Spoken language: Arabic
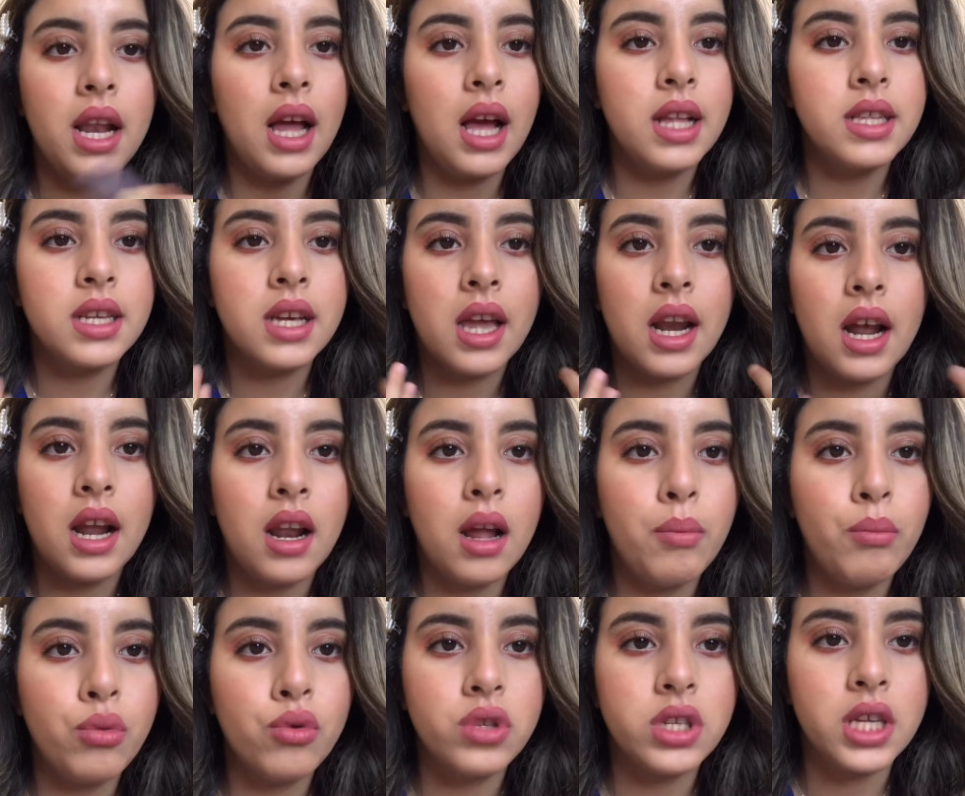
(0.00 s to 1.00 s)
هذيك راه
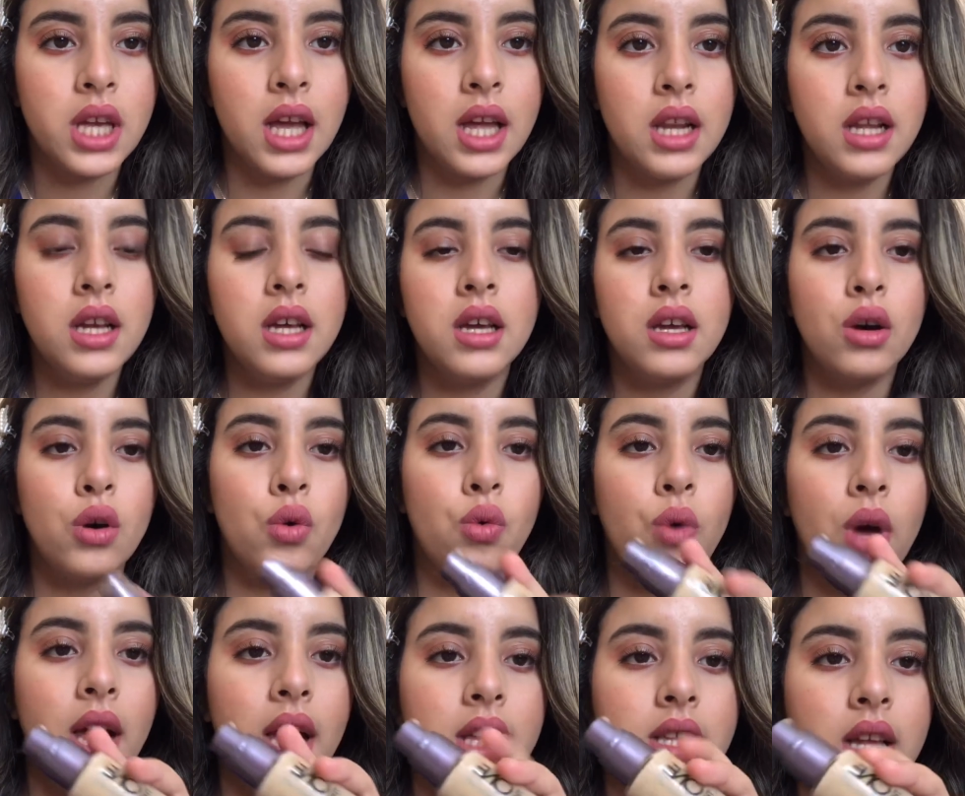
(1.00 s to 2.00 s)
لابو ديالك هو
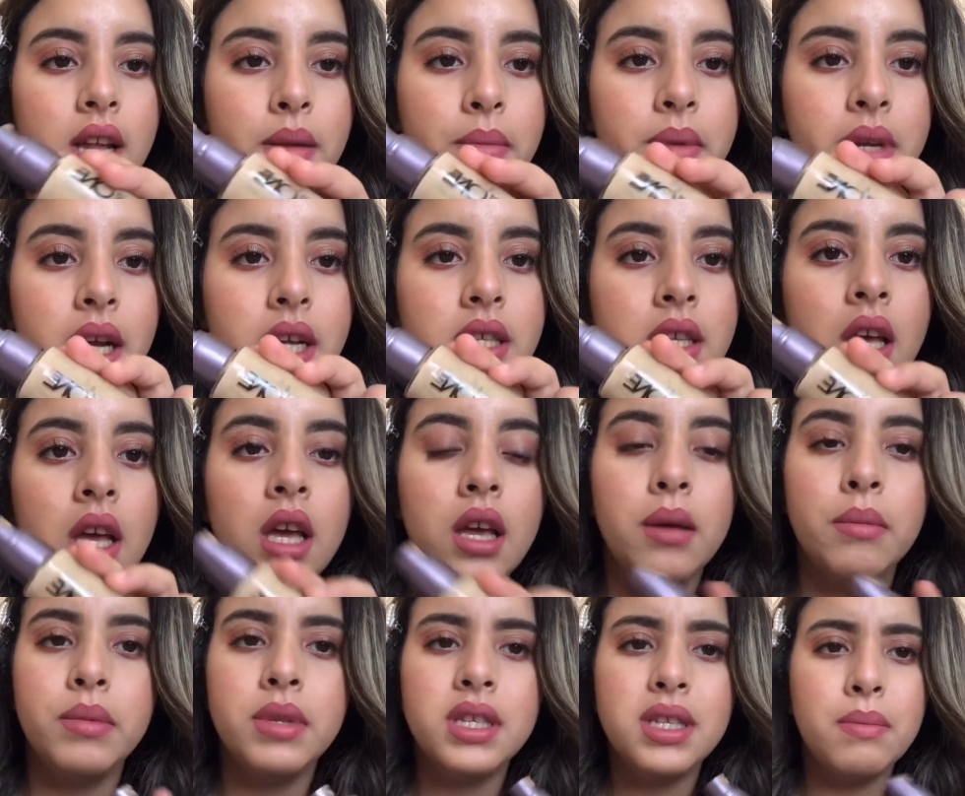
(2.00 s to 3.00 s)
هذا البنات
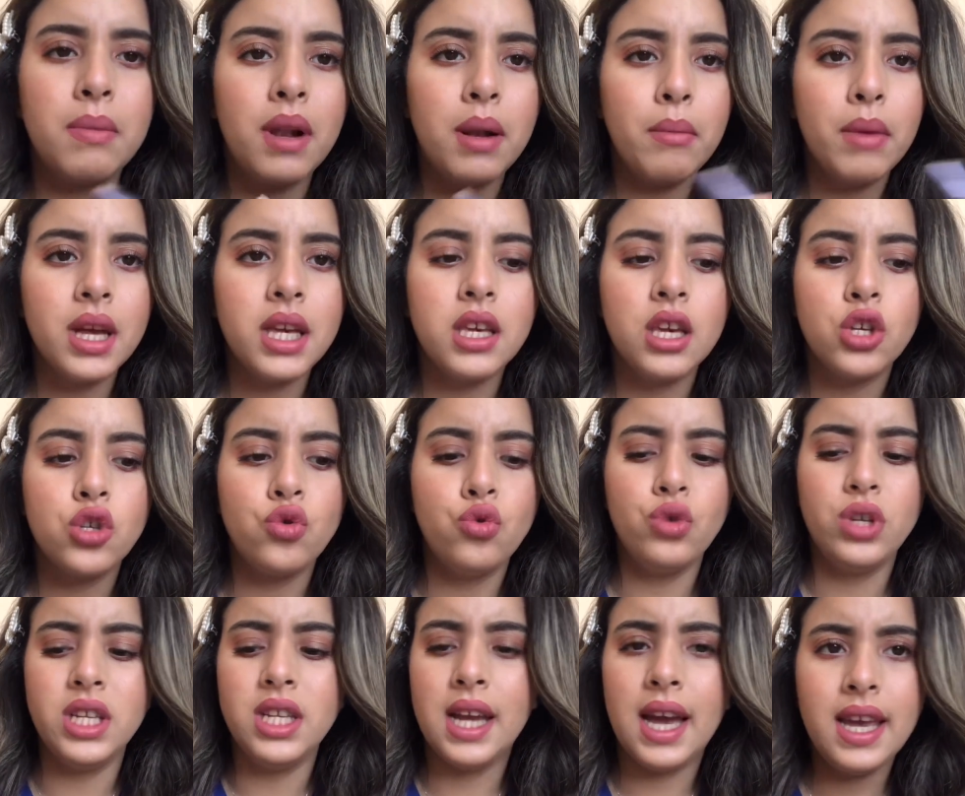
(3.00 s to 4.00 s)
بالنسبه للمكياج
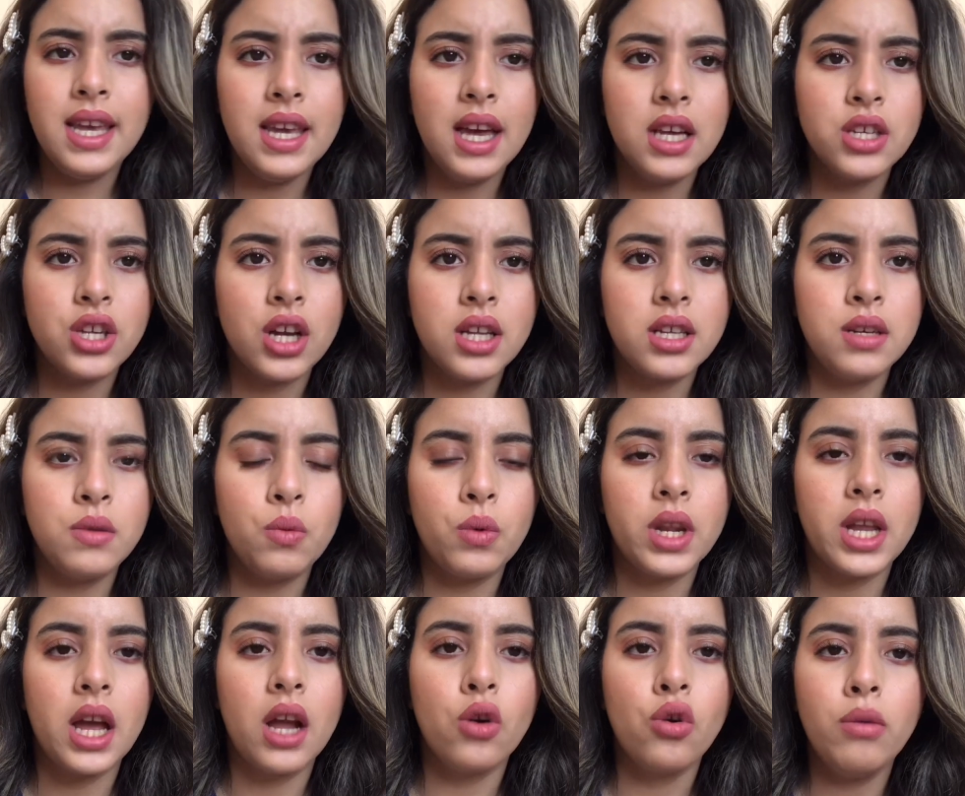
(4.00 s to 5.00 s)
يعني اي حاجه غادي
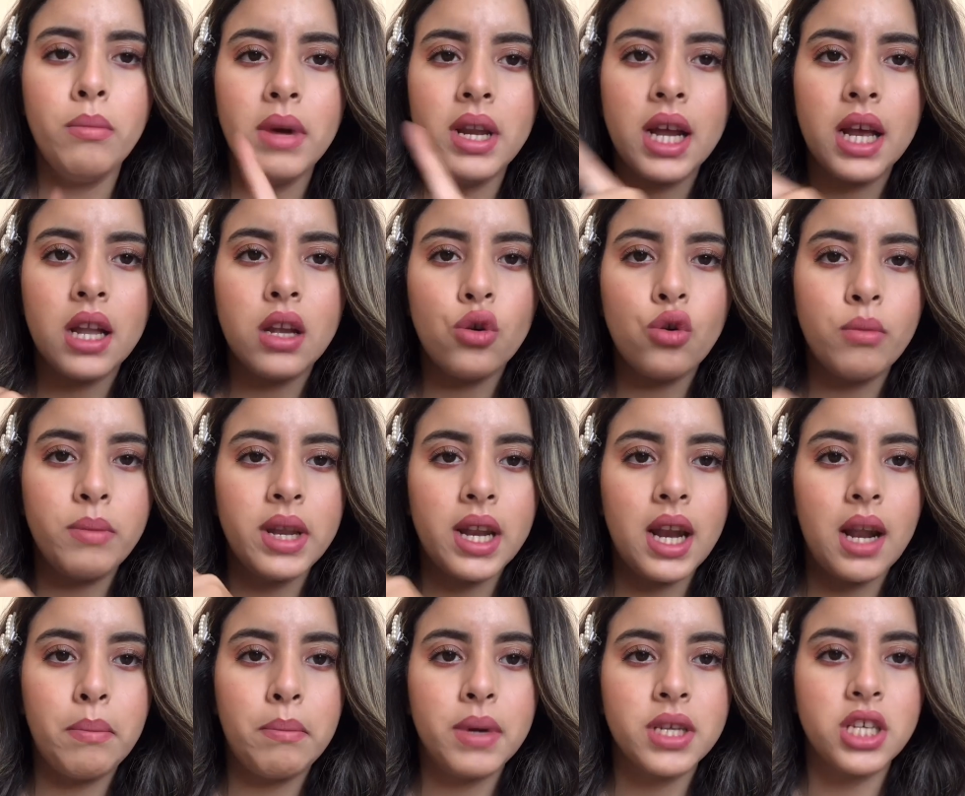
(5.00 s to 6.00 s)
نوريها لكم انا خلي لكم هنا
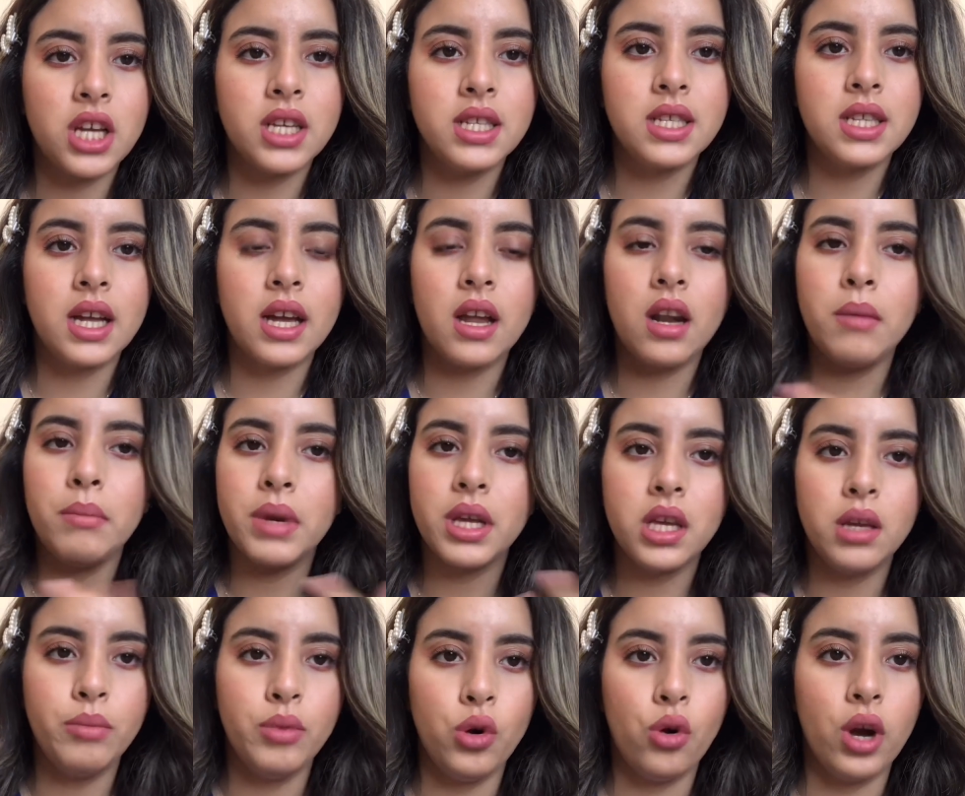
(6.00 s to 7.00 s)
لاباج انستغرام راه
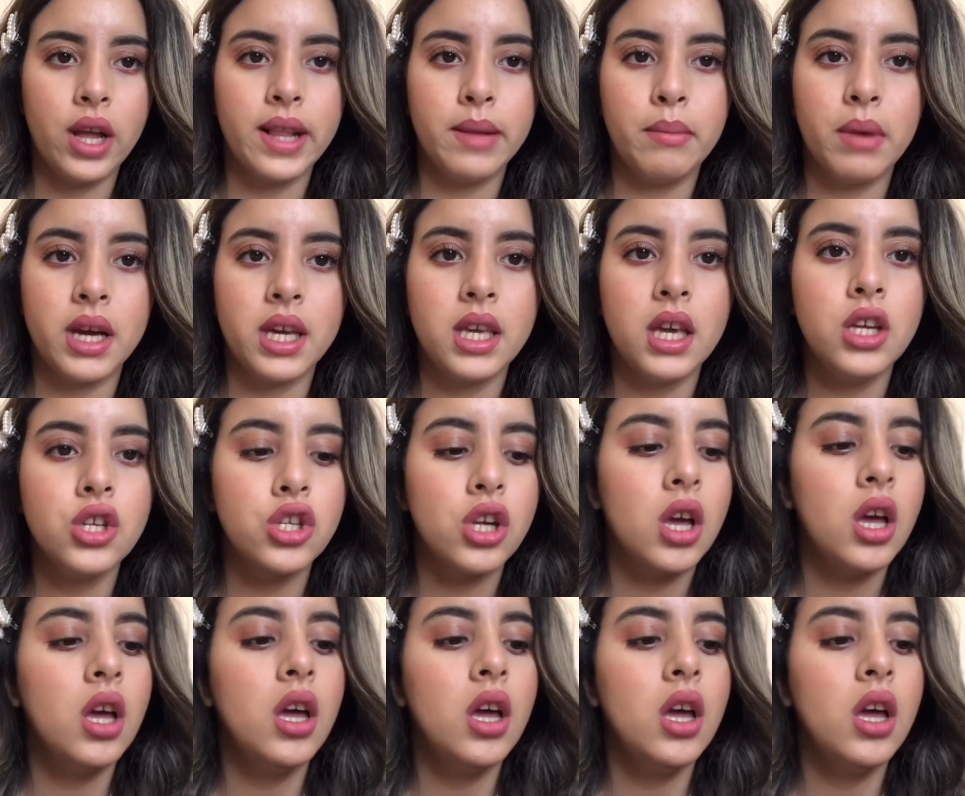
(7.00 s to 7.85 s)
كيبيعوا هذا المكياج